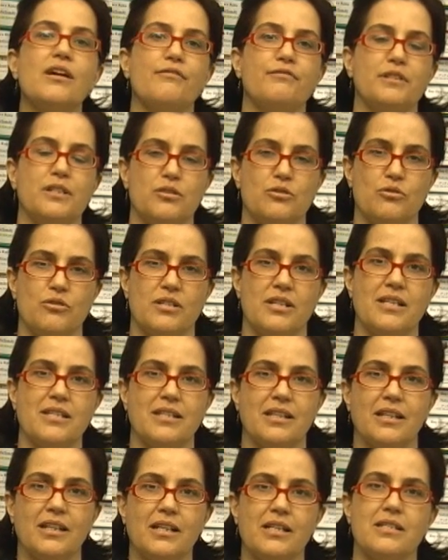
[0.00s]
avanços
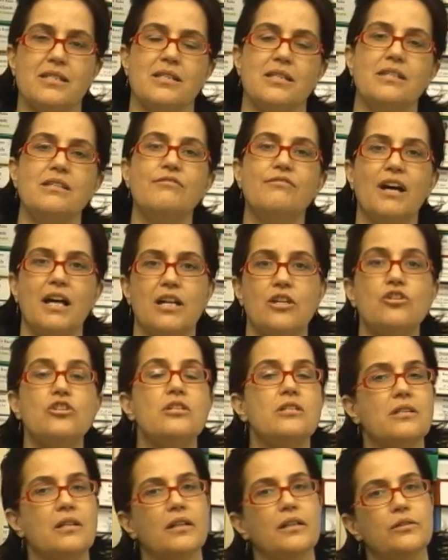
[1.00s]
das crianças e vá
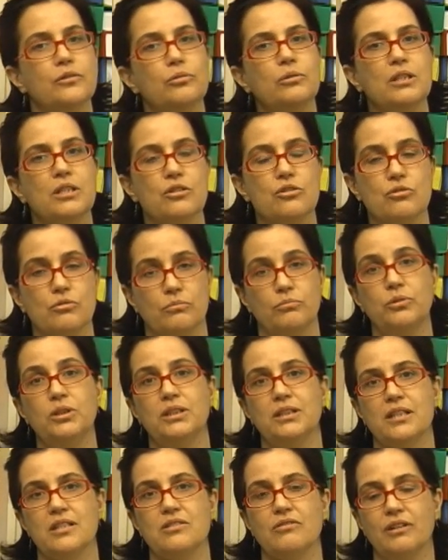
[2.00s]
registrando isso.
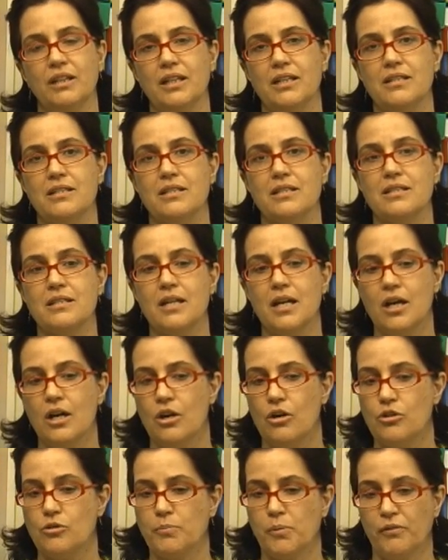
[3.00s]
Muitas vezes,
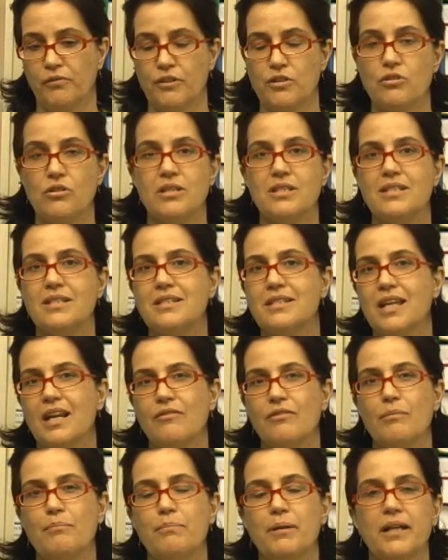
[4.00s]
os professores
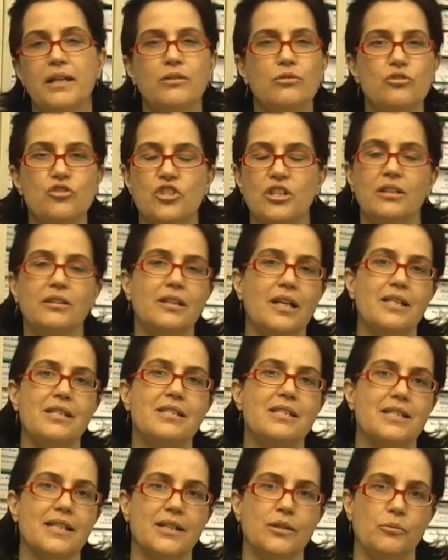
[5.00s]
escrevem planos de
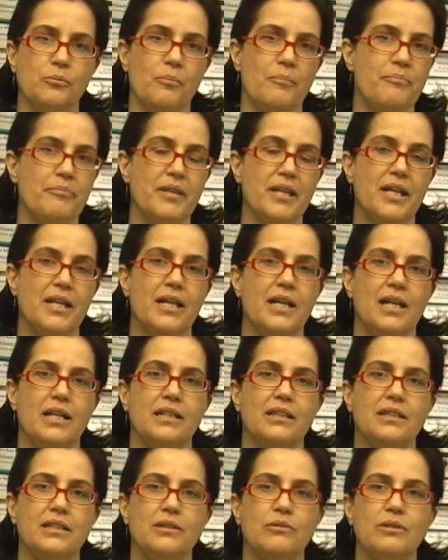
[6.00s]
intenção,
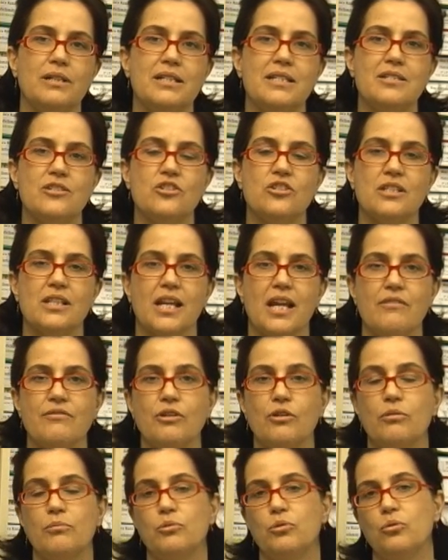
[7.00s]
então eles
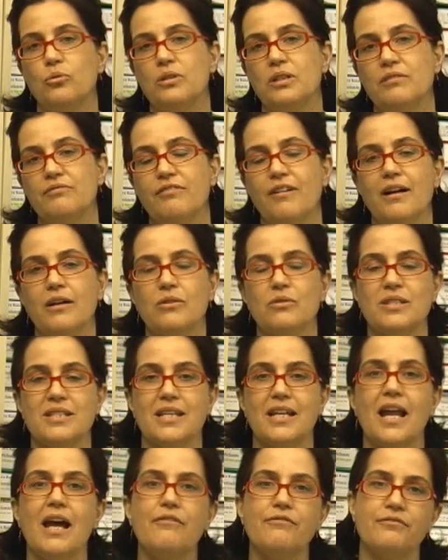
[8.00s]
descrevem como o que, vai, o que
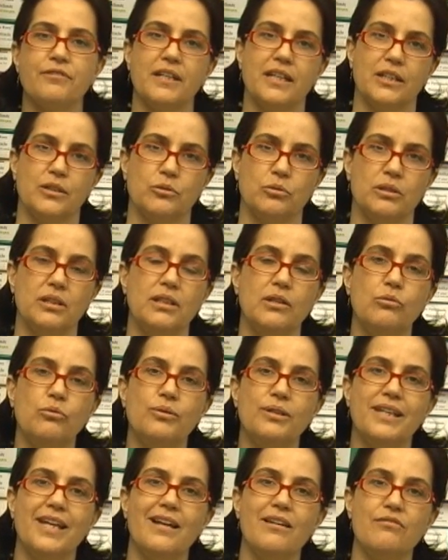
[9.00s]
será feito e não o
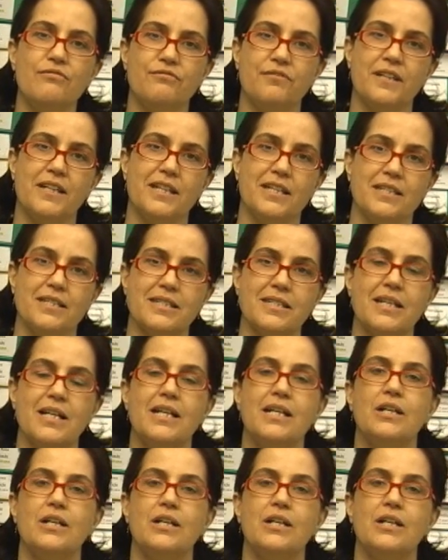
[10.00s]
que ele fez